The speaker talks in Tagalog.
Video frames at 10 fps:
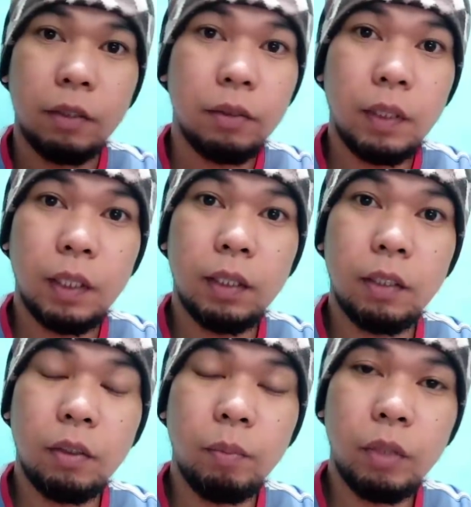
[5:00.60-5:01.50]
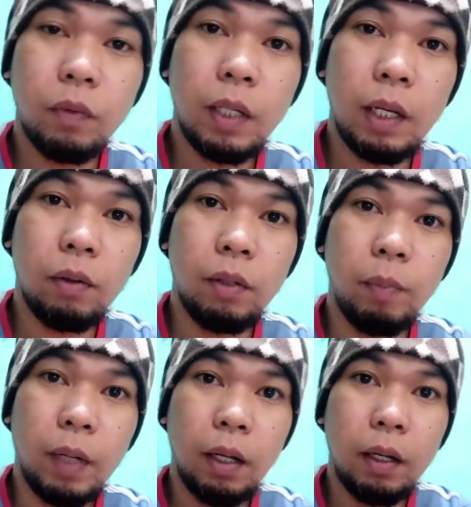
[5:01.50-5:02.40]
So nakita nyo naman yung galaw, 'di
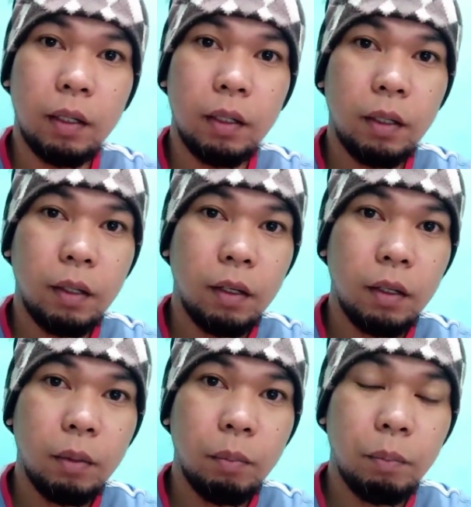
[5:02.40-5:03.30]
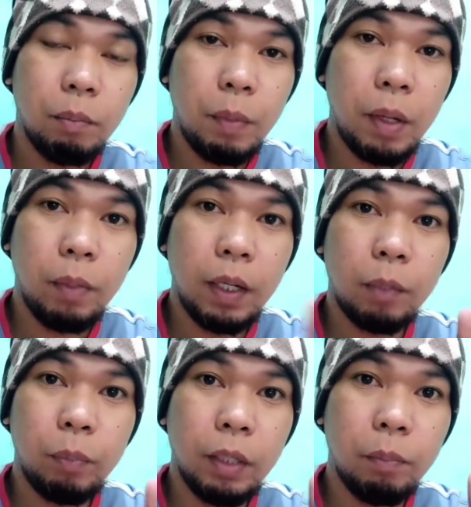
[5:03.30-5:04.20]
ba? Mababang
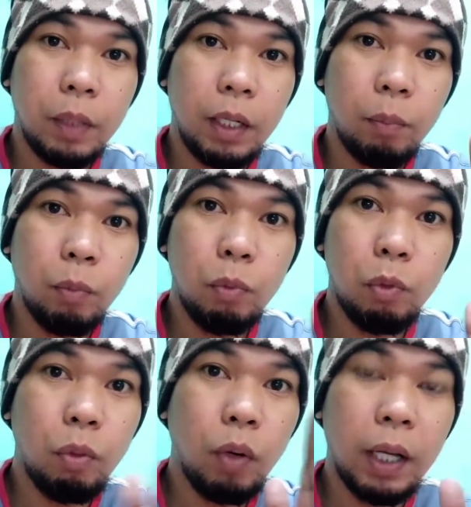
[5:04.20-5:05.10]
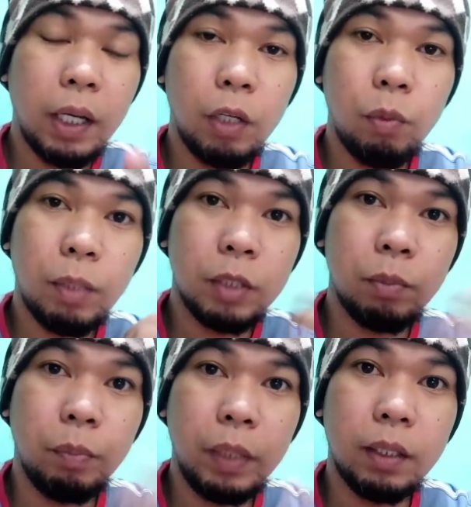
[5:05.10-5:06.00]
RPM pa lang, bumubuka na yung mas
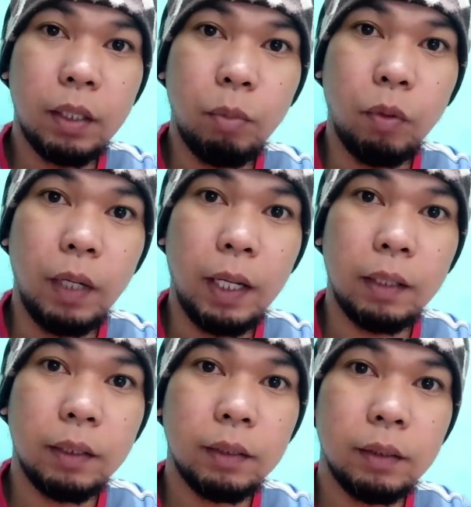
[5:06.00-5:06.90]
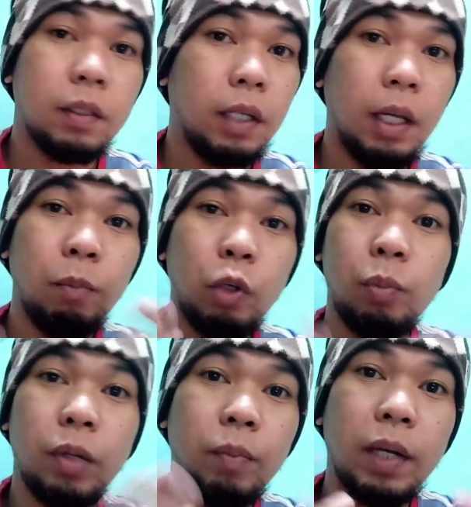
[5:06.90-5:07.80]
mabigat na bola. Alam ko
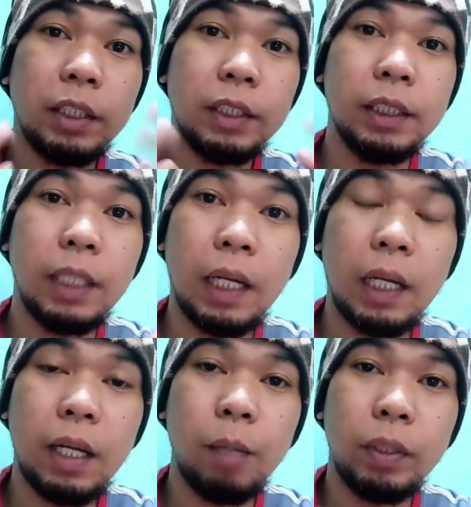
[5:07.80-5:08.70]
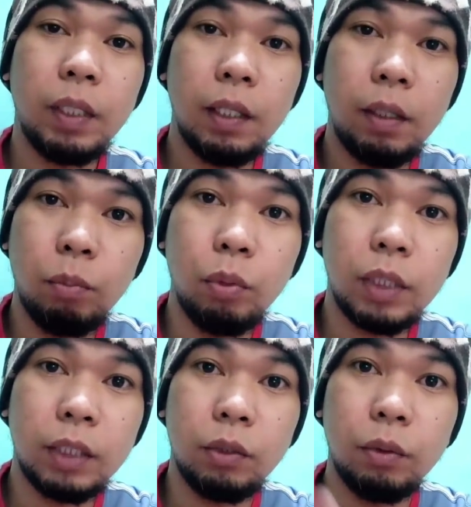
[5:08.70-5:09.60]
yung mga bashers diyan hahanapan nila ng
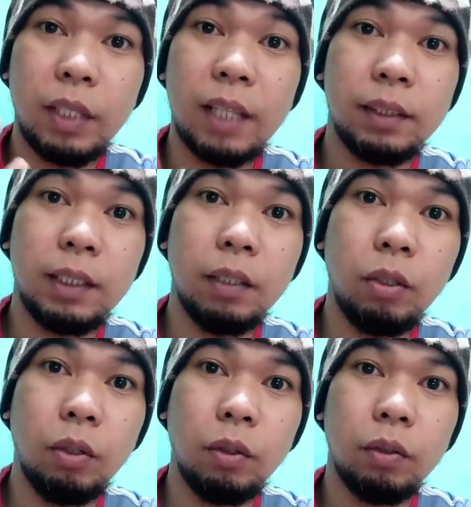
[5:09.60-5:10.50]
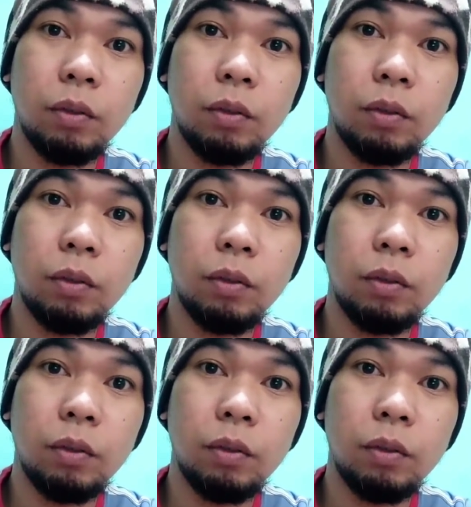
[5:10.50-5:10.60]
butas tong test na to.